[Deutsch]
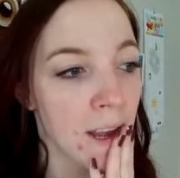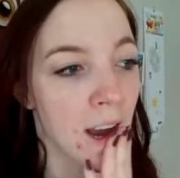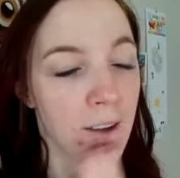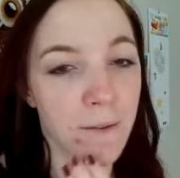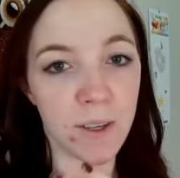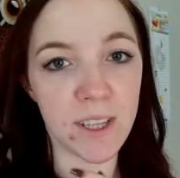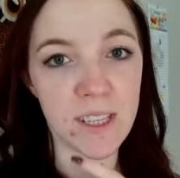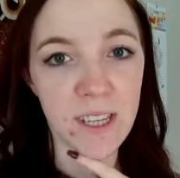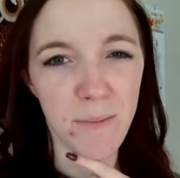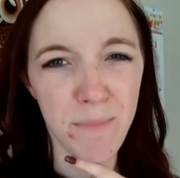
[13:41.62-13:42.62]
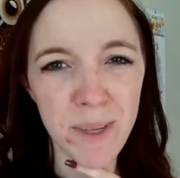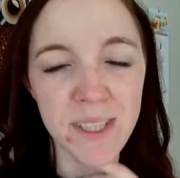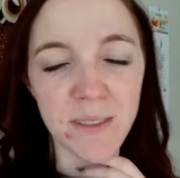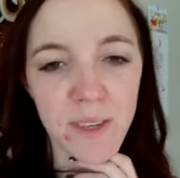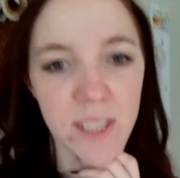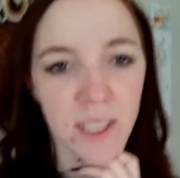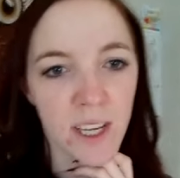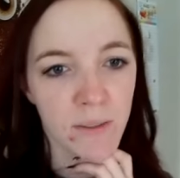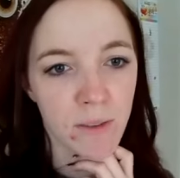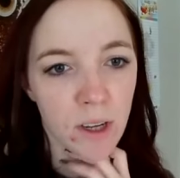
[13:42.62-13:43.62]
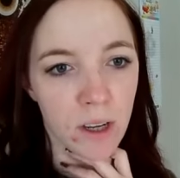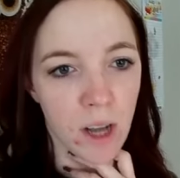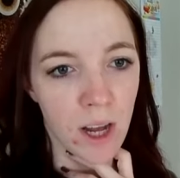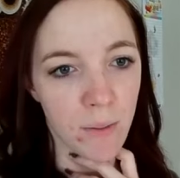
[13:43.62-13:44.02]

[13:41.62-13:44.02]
Einfach, dass ich da ein bisschen was entgegenwirken kann.